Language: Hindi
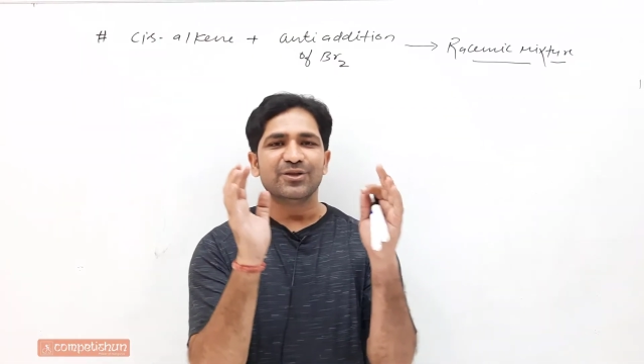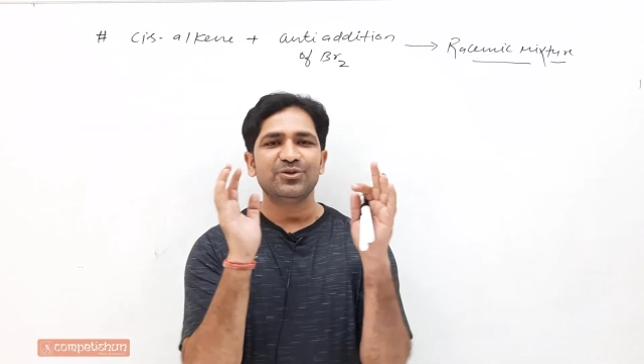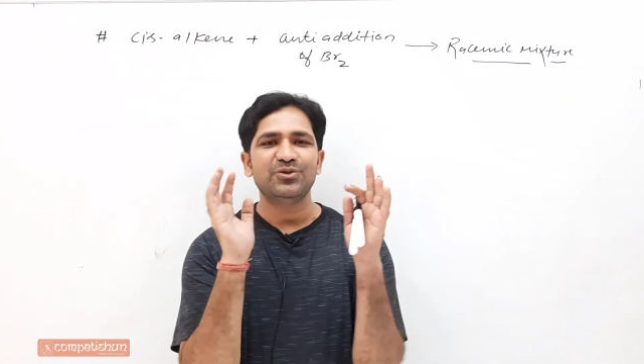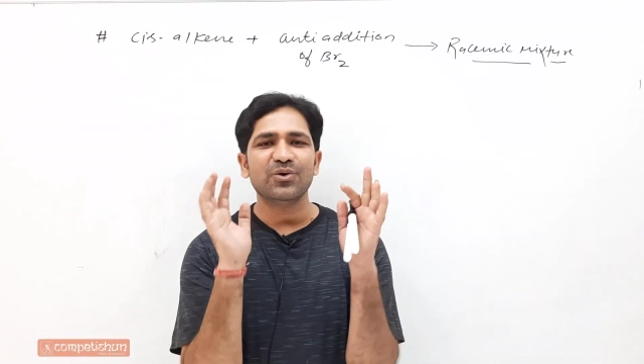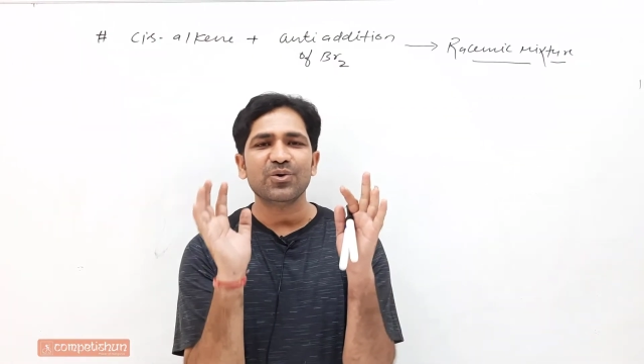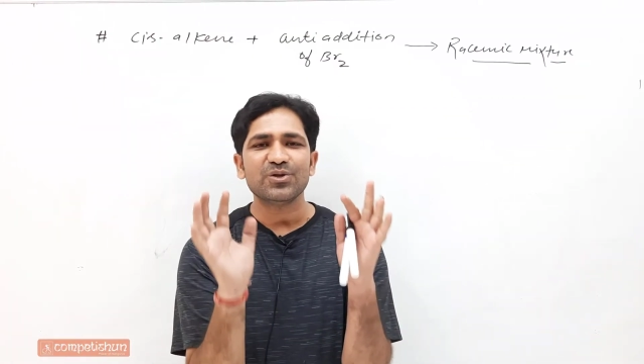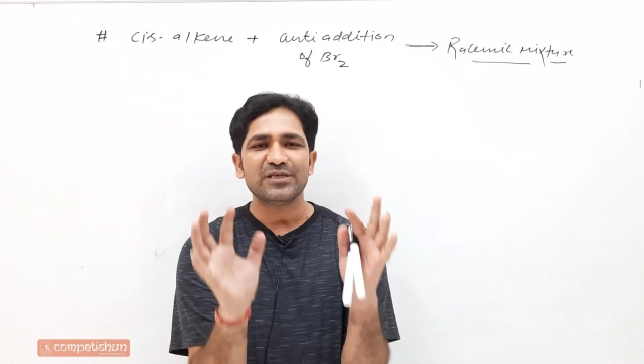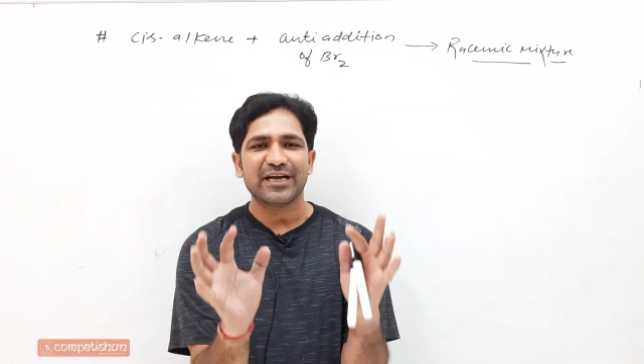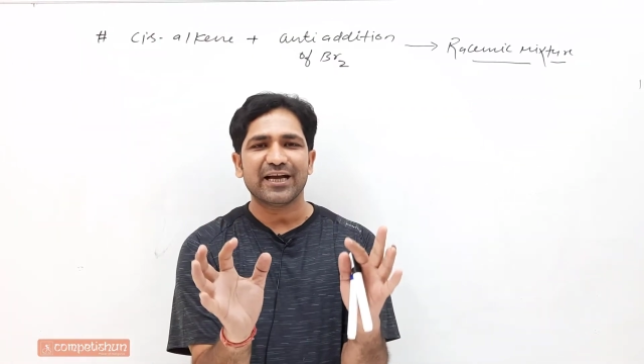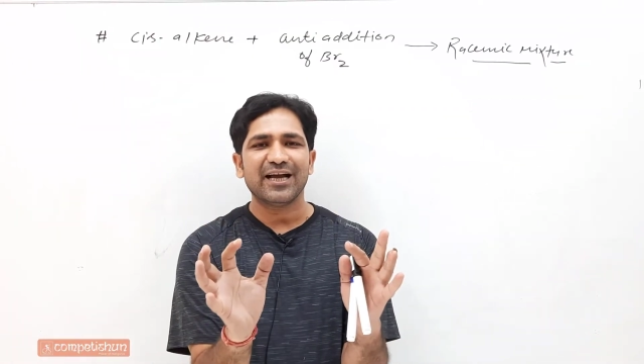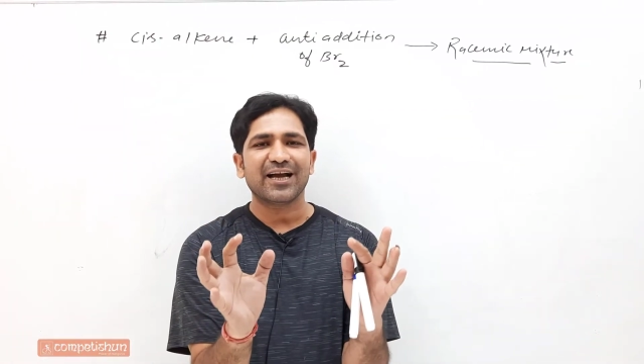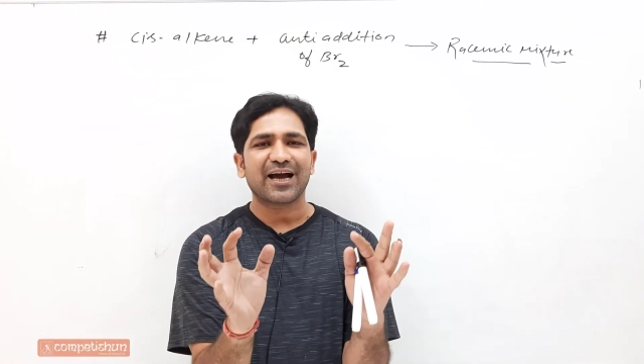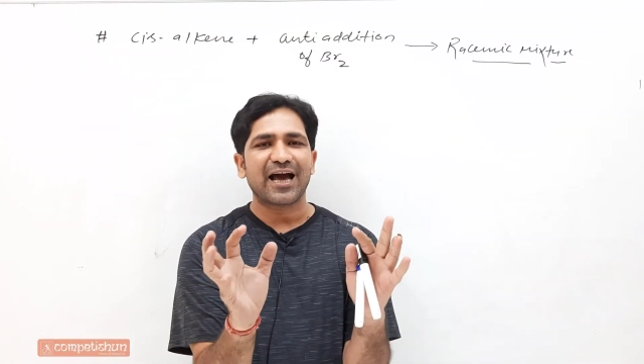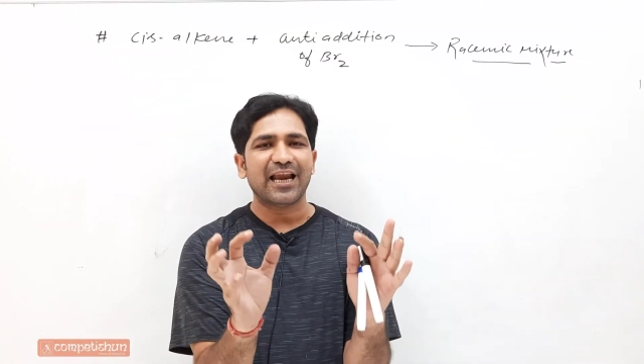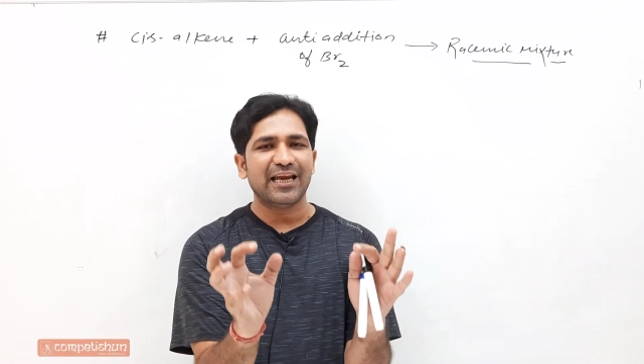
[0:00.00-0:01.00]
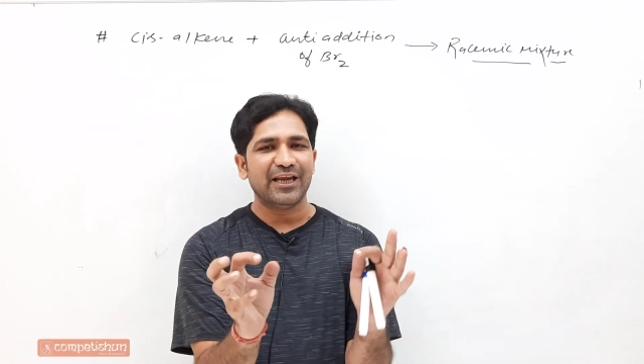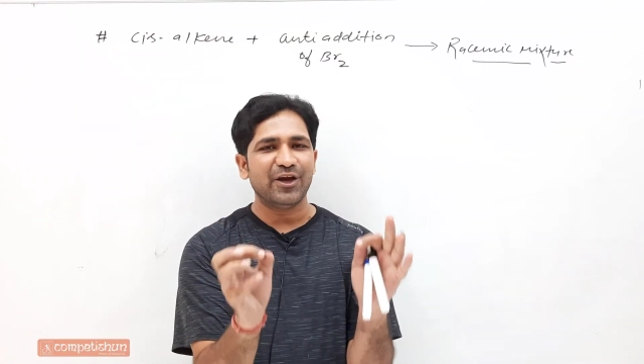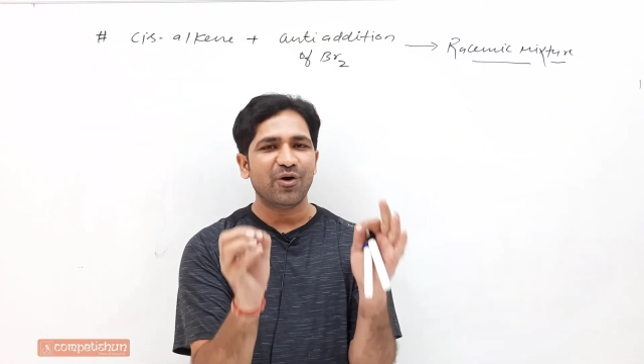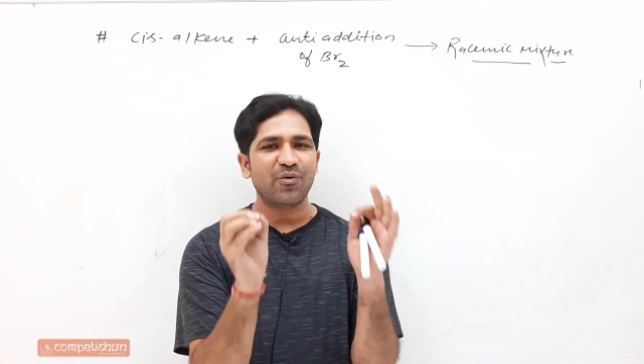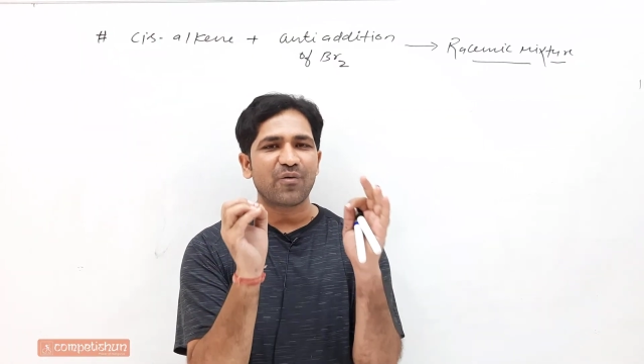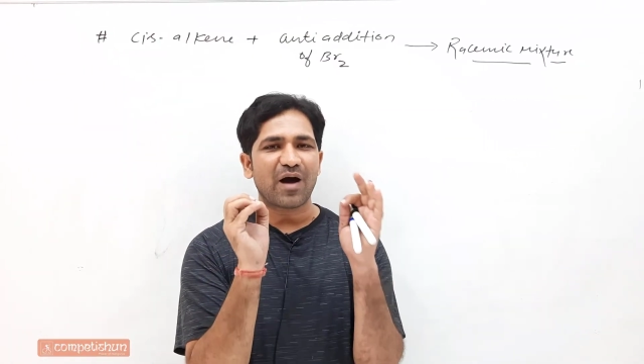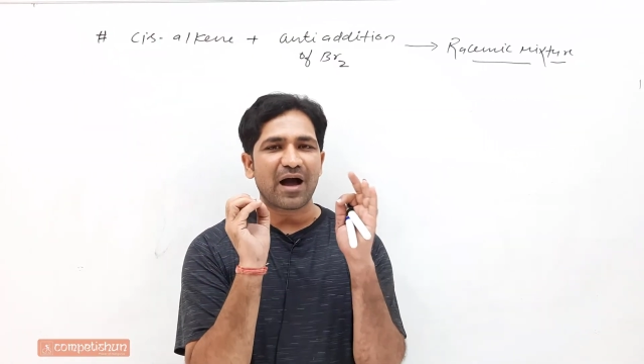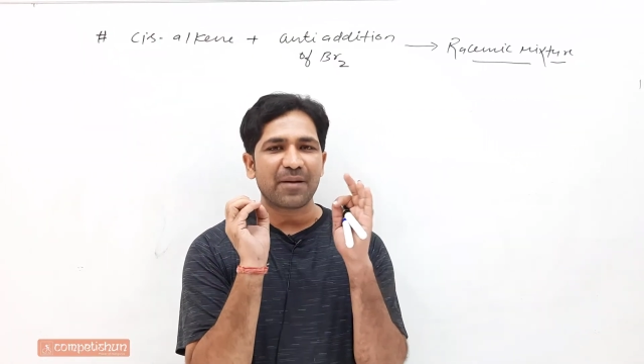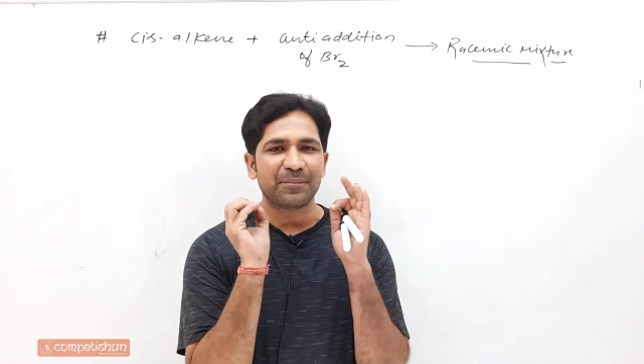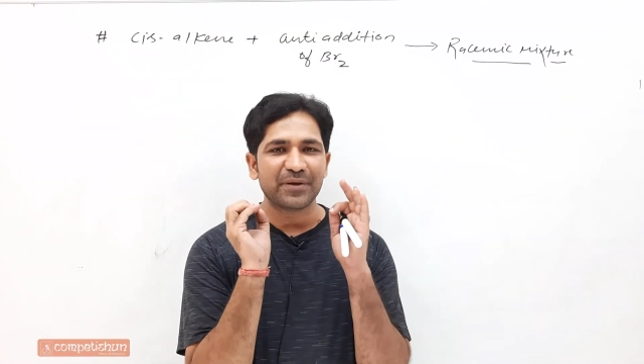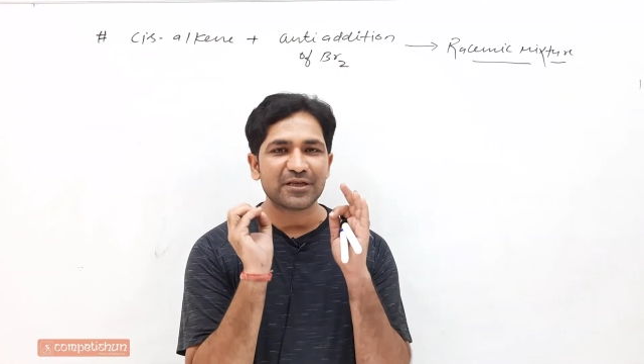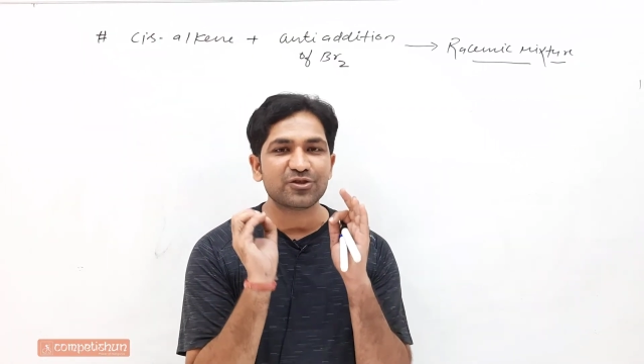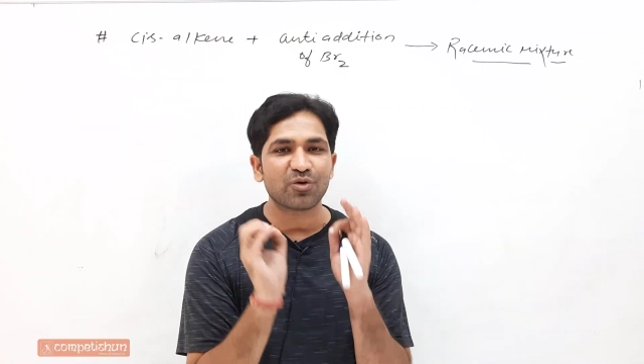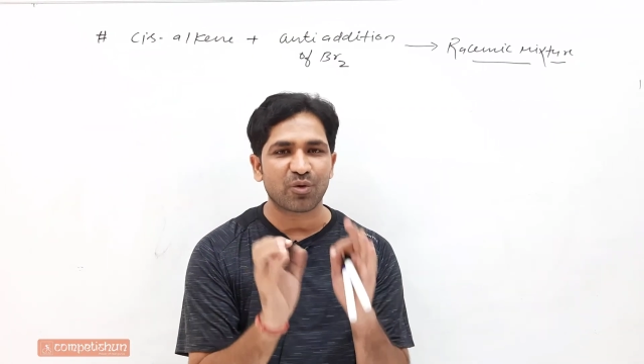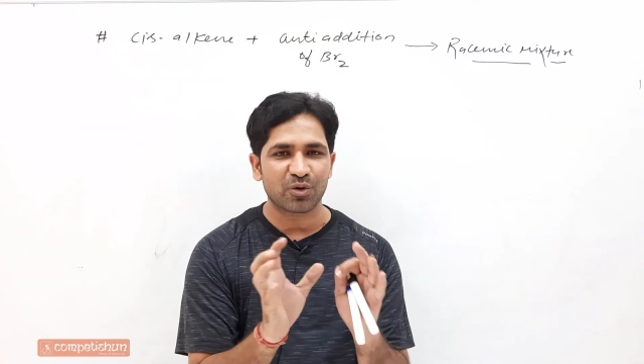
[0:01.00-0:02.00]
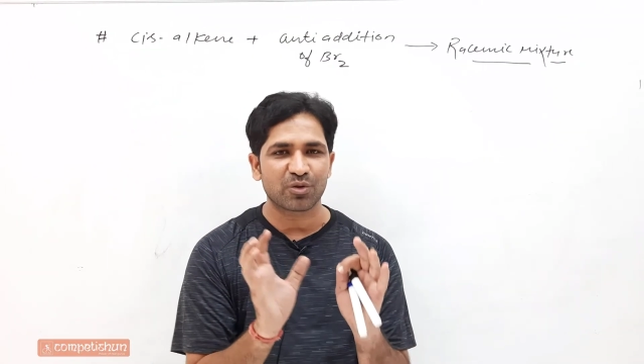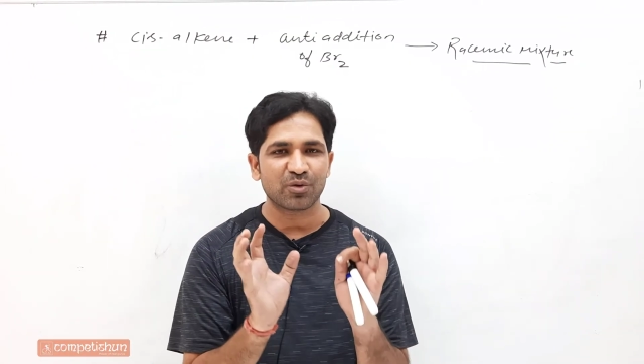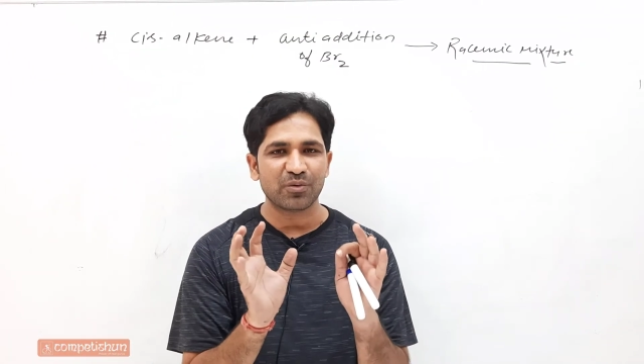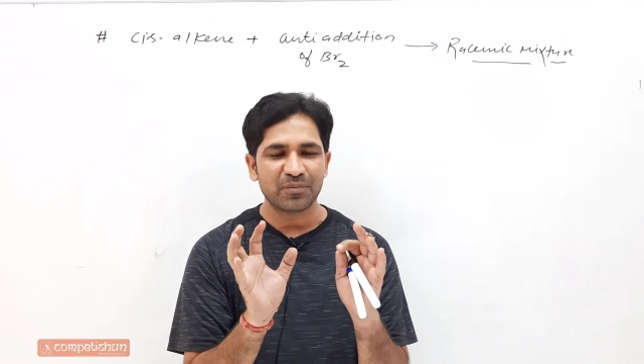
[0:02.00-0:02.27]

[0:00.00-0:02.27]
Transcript: जो जगह खाली हो वहां पे जोड़ दो